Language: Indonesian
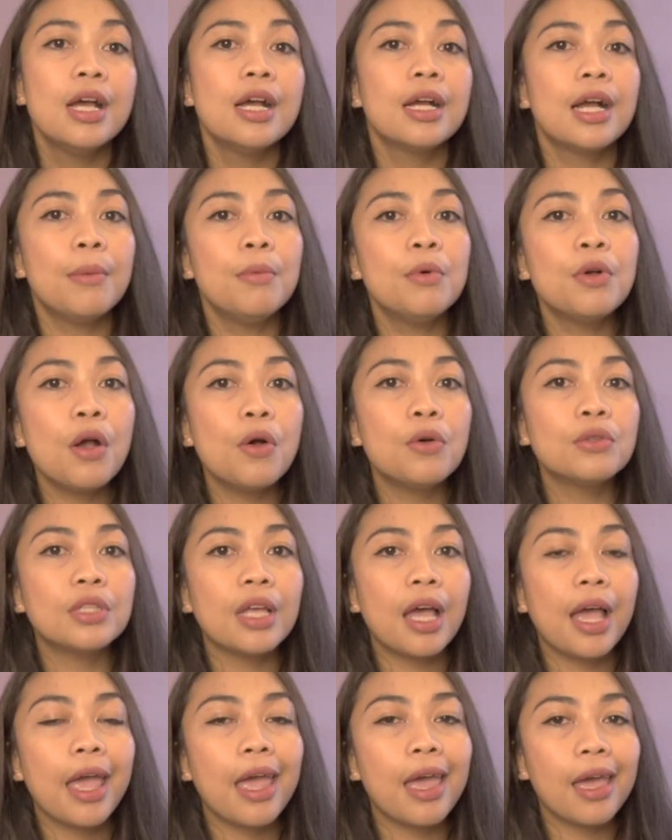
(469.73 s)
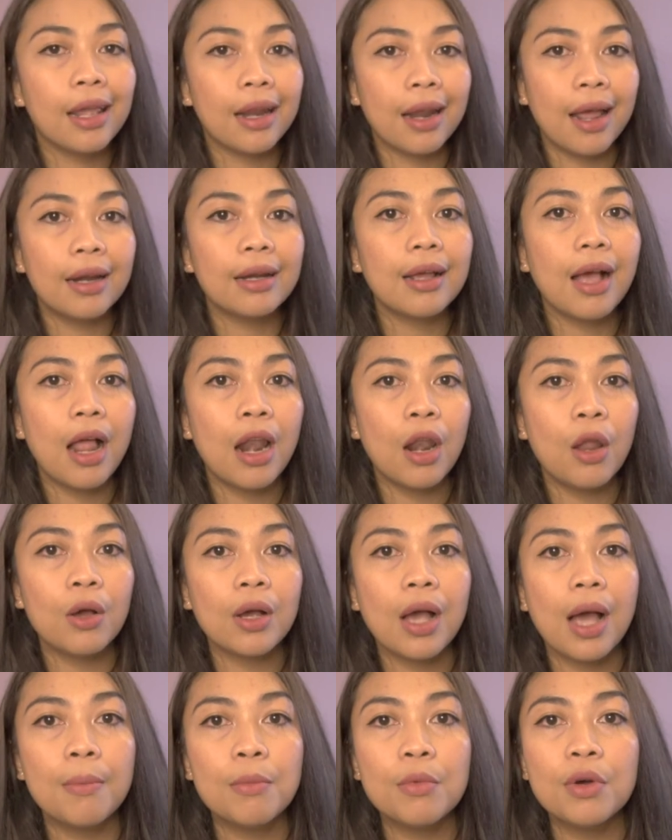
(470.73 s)
Kamu nggak usah heran
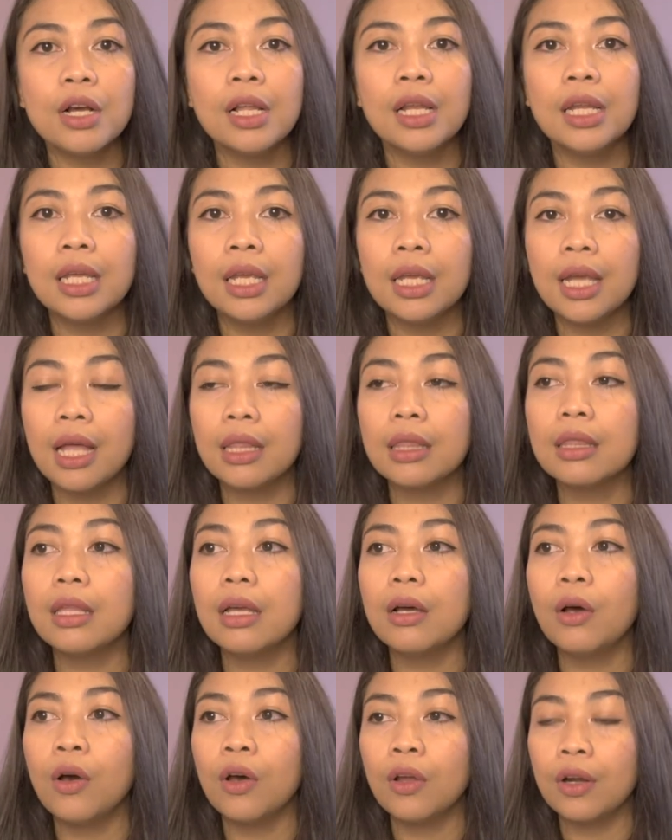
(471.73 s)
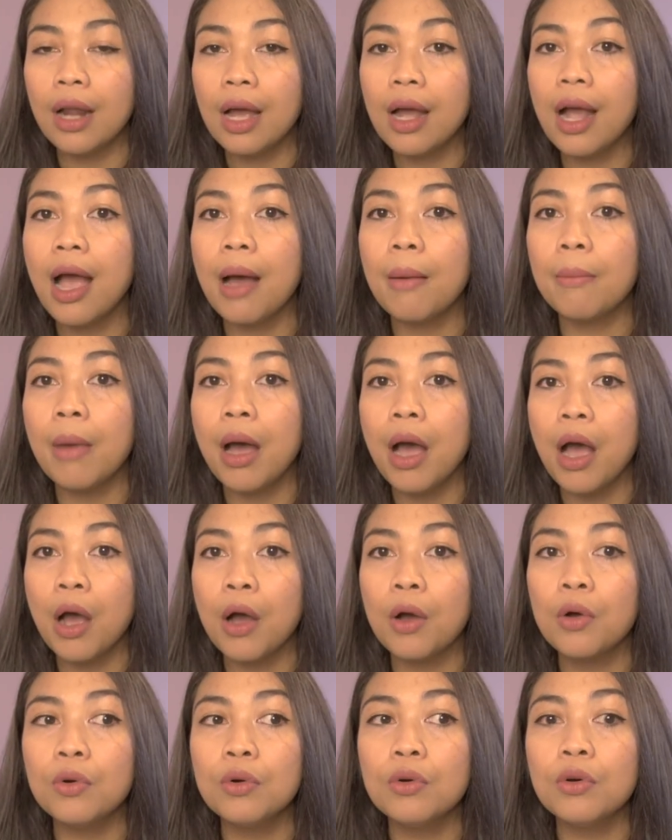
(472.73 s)
kalau kamu ngeliat orang nggak
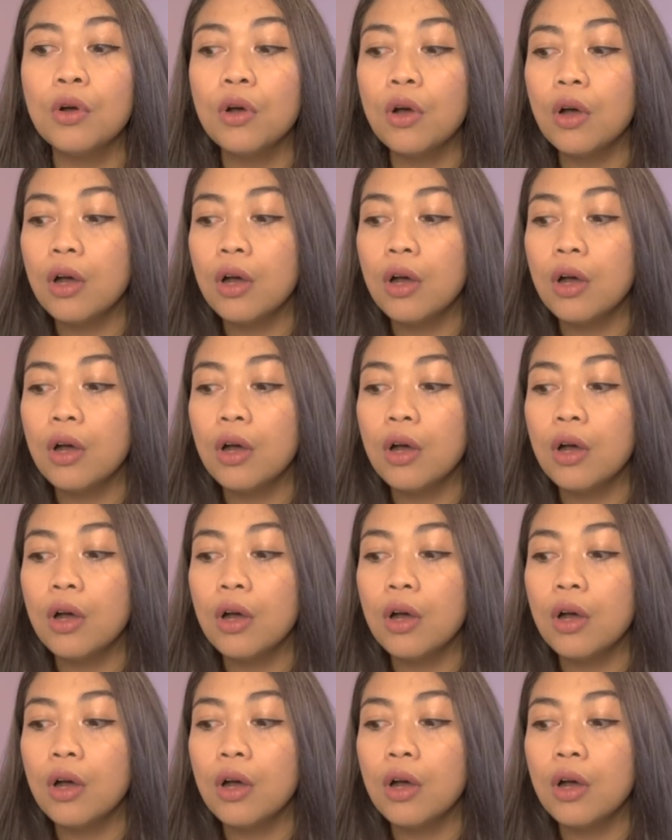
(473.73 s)
mau